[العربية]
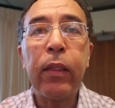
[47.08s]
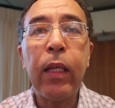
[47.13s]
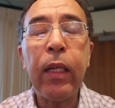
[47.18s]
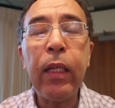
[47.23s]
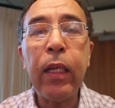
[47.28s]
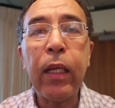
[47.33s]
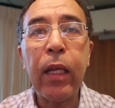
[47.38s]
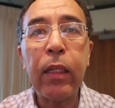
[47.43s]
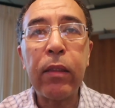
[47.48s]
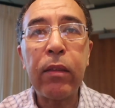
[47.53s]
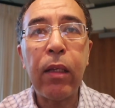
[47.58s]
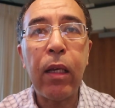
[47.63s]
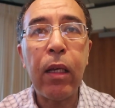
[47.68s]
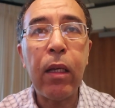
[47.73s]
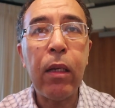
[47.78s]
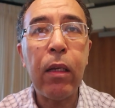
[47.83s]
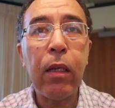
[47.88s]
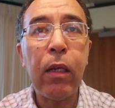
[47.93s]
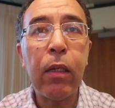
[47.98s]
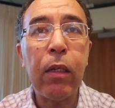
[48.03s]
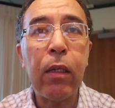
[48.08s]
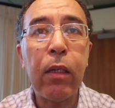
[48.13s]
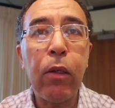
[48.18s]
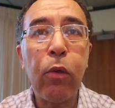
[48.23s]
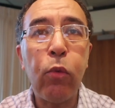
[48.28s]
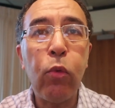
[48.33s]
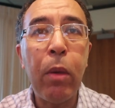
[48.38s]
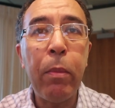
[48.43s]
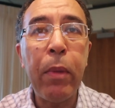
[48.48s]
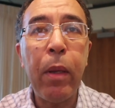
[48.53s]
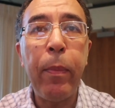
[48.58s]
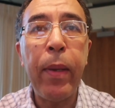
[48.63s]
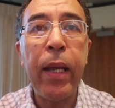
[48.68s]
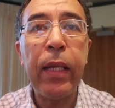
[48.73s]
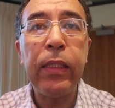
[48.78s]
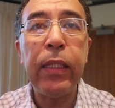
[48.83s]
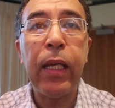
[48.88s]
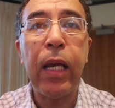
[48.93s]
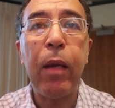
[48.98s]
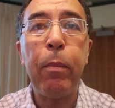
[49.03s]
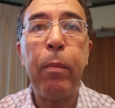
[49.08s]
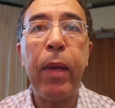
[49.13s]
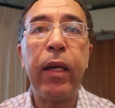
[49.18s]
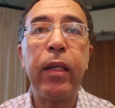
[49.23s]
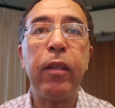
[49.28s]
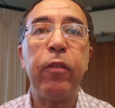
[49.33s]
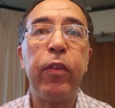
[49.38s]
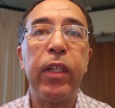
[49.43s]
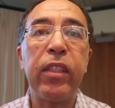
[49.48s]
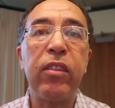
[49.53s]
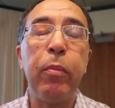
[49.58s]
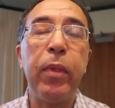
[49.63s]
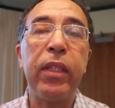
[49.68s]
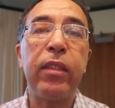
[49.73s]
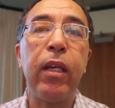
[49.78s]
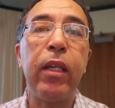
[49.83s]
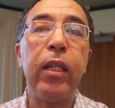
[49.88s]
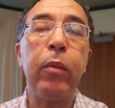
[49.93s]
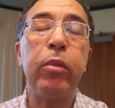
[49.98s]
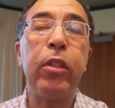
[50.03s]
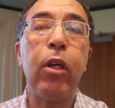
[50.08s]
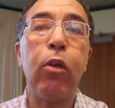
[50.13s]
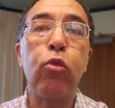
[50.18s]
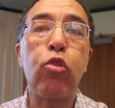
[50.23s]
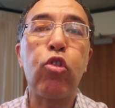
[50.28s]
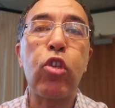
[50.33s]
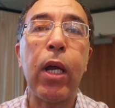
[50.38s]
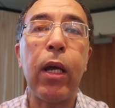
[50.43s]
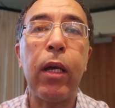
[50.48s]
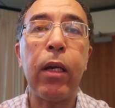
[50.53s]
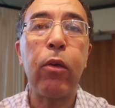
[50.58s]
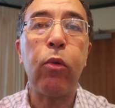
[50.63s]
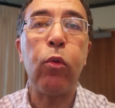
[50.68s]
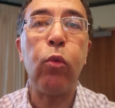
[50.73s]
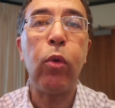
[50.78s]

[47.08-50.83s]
طريقة آه، ومبادئ معرفة متى يبدأ الشهر